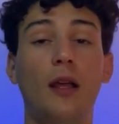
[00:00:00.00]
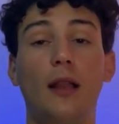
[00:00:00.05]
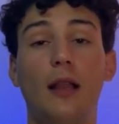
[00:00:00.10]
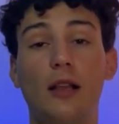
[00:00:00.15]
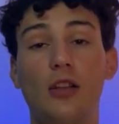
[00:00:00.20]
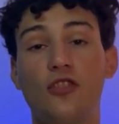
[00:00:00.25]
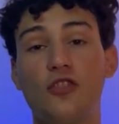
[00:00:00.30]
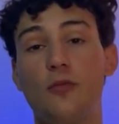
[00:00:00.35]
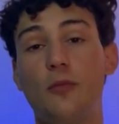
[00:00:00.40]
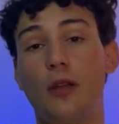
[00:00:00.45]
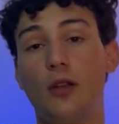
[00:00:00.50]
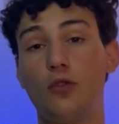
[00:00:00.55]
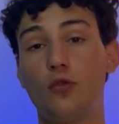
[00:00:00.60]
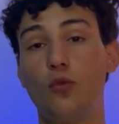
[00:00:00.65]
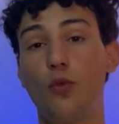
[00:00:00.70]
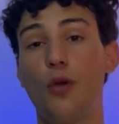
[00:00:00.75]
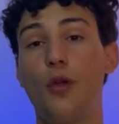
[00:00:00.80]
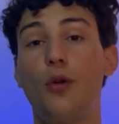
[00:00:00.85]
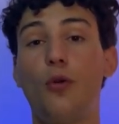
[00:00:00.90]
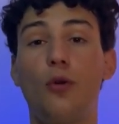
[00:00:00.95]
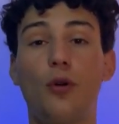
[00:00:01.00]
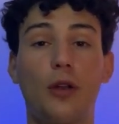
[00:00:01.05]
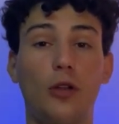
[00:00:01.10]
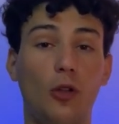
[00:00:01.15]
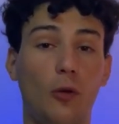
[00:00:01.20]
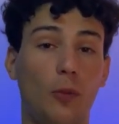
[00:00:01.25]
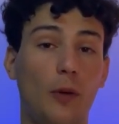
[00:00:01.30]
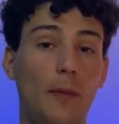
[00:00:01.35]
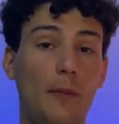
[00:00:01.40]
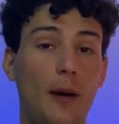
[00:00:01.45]
la glicemia 2 ore
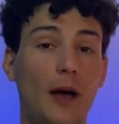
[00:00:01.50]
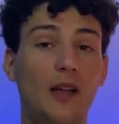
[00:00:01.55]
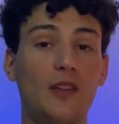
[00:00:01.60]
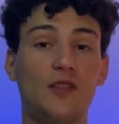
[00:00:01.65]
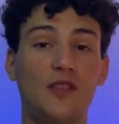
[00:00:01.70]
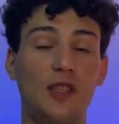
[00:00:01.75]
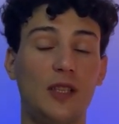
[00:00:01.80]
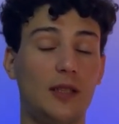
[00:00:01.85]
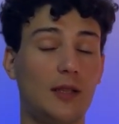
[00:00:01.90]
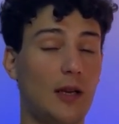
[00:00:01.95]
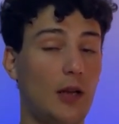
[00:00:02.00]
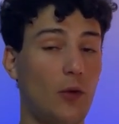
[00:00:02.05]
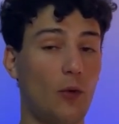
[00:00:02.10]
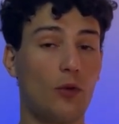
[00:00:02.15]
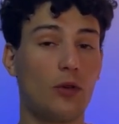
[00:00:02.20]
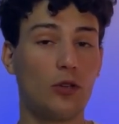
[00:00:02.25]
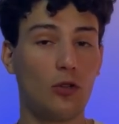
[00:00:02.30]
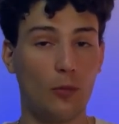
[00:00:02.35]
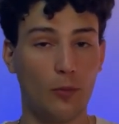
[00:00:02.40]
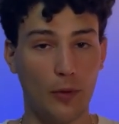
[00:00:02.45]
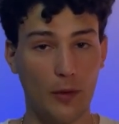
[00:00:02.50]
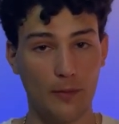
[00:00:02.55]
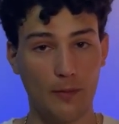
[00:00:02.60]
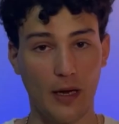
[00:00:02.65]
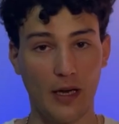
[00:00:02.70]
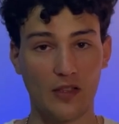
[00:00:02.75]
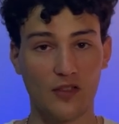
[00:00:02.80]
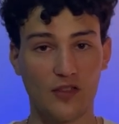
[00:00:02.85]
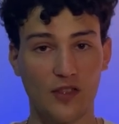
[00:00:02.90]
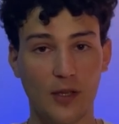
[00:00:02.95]
dopo i pasti, 3 ore dopo i
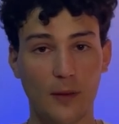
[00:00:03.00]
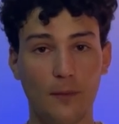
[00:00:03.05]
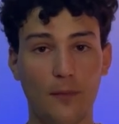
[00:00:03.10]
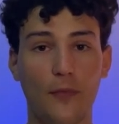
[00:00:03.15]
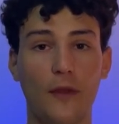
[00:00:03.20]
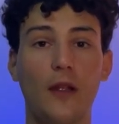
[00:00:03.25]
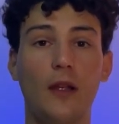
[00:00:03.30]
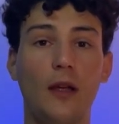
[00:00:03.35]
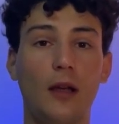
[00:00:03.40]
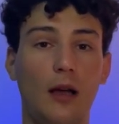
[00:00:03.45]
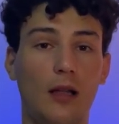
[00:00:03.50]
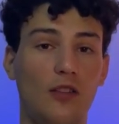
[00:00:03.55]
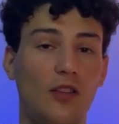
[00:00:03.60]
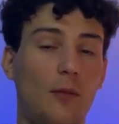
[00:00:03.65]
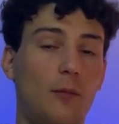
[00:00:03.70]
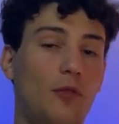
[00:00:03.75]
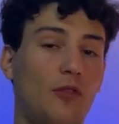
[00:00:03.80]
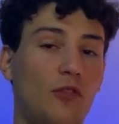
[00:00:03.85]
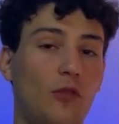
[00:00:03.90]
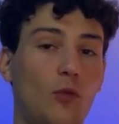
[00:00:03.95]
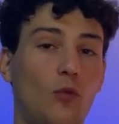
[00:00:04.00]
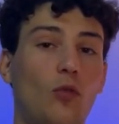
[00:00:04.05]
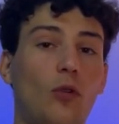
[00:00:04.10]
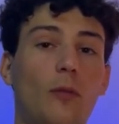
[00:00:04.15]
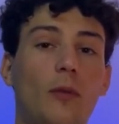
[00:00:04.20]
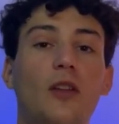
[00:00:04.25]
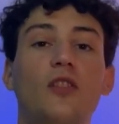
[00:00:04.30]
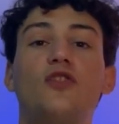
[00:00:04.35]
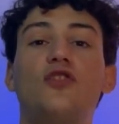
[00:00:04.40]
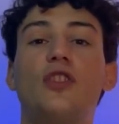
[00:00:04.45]
pasti. Ad esempio se uno
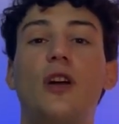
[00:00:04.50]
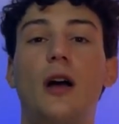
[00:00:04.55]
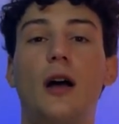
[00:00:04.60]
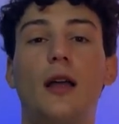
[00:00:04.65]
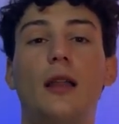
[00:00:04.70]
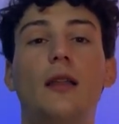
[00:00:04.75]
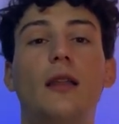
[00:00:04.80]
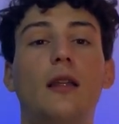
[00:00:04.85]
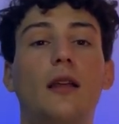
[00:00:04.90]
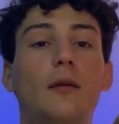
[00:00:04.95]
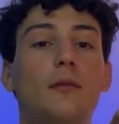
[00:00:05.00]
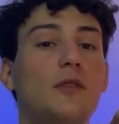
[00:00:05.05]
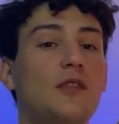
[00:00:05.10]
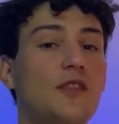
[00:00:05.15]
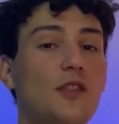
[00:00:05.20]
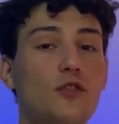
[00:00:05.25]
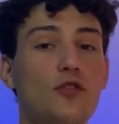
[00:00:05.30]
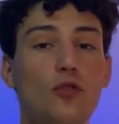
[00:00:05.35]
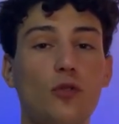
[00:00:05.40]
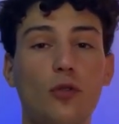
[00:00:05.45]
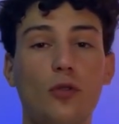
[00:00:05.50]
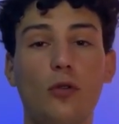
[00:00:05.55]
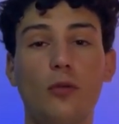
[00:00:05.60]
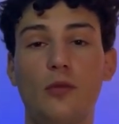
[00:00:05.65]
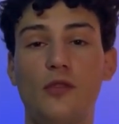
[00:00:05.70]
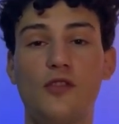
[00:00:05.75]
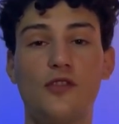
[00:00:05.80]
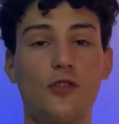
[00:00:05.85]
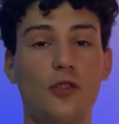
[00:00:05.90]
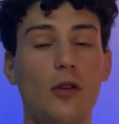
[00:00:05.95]
mangia al mezzogiorno,
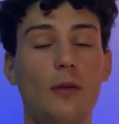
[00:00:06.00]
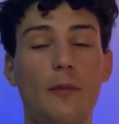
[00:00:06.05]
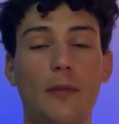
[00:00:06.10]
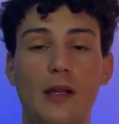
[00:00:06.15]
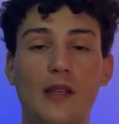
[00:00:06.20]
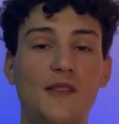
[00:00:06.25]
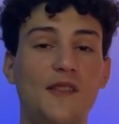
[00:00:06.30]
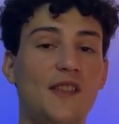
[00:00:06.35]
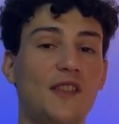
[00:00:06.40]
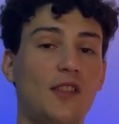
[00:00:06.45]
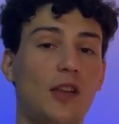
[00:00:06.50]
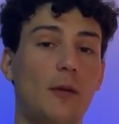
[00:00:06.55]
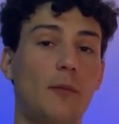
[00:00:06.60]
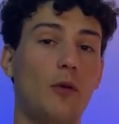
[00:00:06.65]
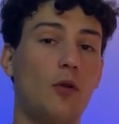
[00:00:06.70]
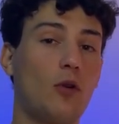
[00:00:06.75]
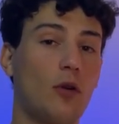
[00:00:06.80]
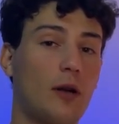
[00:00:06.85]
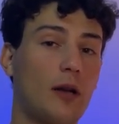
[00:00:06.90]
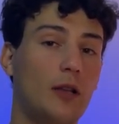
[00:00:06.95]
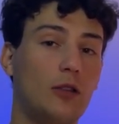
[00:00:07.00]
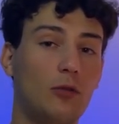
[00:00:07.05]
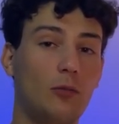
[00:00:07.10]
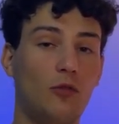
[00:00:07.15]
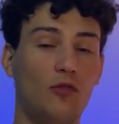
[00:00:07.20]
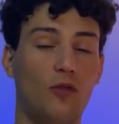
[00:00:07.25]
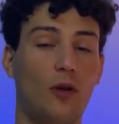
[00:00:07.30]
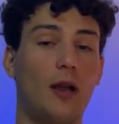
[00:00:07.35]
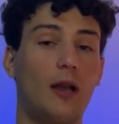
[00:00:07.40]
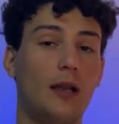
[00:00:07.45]
mezzogiorno e mezza, sarebbe corretto
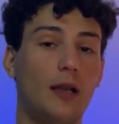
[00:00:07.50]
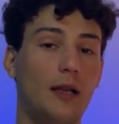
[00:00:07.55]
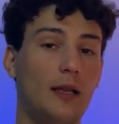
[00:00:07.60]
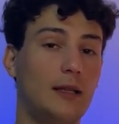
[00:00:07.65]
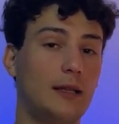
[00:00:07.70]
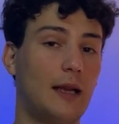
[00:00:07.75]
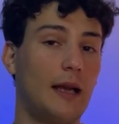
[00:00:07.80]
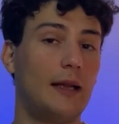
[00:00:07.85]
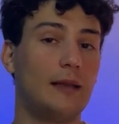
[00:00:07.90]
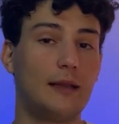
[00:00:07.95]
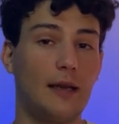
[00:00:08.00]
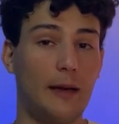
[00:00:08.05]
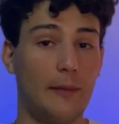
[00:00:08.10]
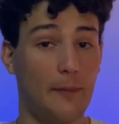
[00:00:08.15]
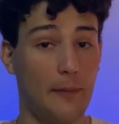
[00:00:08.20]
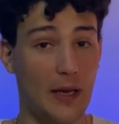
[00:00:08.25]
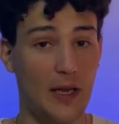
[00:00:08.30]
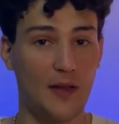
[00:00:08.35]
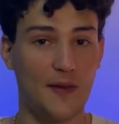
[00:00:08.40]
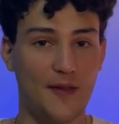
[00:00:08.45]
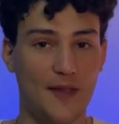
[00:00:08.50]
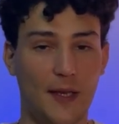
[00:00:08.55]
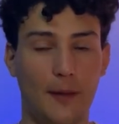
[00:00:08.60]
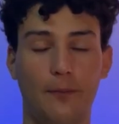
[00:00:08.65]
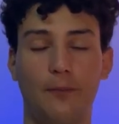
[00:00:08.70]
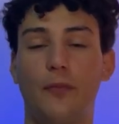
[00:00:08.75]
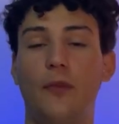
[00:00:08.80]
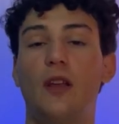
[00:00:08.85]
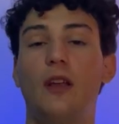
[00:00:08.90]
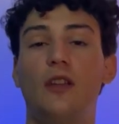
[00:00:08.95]
misurarle alle 3, 3 e mezza
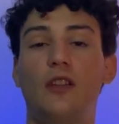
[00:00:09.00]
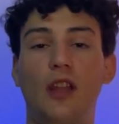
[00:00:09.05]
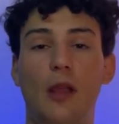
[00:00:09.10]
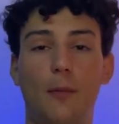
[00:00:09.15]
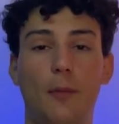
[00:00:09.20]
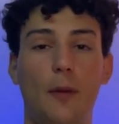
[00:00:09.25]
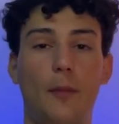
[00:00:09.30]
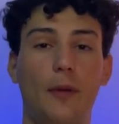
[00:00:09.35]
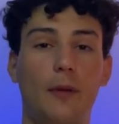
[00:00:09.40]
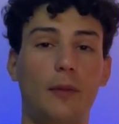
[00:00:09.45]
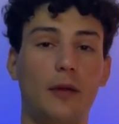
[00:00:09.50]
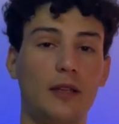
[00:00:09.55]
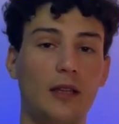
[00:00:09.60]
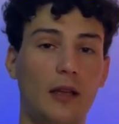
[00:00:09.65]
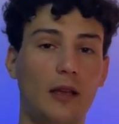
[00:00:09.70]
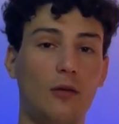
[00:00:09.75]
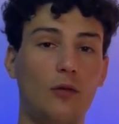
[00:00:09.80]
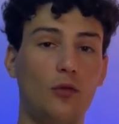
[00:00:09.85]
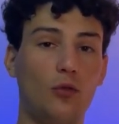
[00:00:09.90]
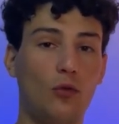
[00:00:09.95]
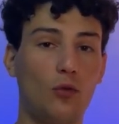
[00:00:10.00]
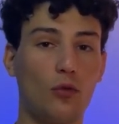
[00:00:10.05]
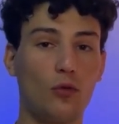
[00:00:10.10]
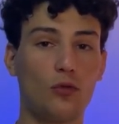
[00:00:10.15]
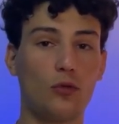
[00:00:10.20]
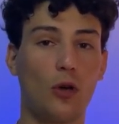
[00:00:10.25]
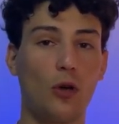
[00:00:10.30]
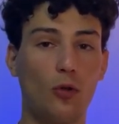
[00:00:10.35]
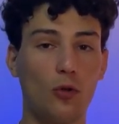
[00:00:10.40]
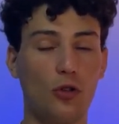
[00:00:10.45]
sempre per mantenere quindi un
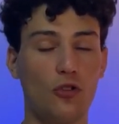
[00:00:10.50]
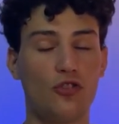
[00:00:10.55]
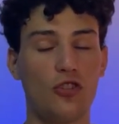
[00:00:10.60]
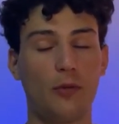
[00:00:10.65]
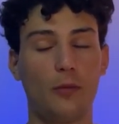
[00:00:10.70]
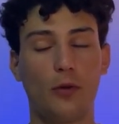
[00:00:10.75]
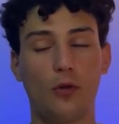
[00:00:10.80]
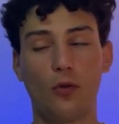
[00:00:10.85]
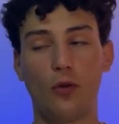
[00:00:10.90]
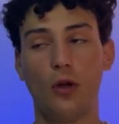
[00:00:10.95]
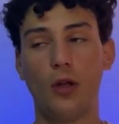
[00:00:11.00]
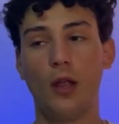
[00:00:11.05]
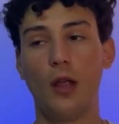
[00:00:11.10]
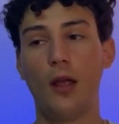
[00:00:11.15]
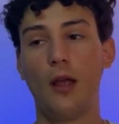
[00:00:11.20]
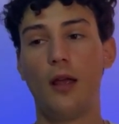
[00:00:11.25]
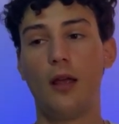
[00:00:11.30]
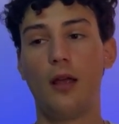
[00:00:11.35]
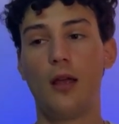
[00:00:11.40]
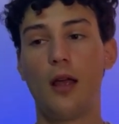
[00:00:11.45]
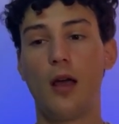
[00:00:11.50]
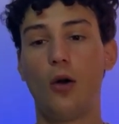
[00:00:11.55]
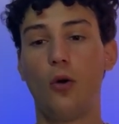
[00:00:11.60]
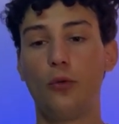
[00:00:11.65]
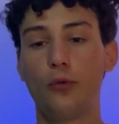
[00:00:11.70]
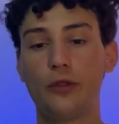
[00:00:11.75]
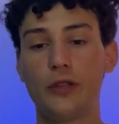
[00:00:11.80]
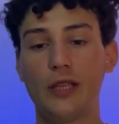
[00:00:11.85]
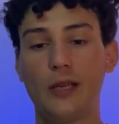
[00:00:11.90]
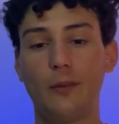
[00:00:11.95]
controllo glicemico eh,
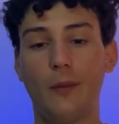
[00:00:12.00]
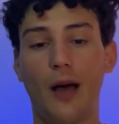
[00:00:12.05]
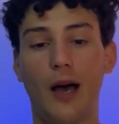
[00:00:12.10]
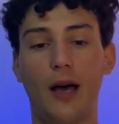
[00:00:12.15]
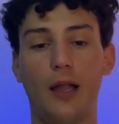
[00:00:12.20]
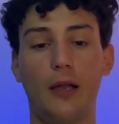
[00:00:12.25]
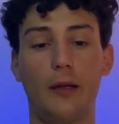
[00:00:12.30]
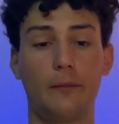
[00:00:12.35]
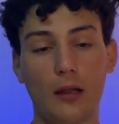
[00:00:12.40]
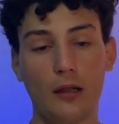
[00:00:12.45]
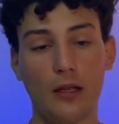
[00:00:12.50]
ottimale.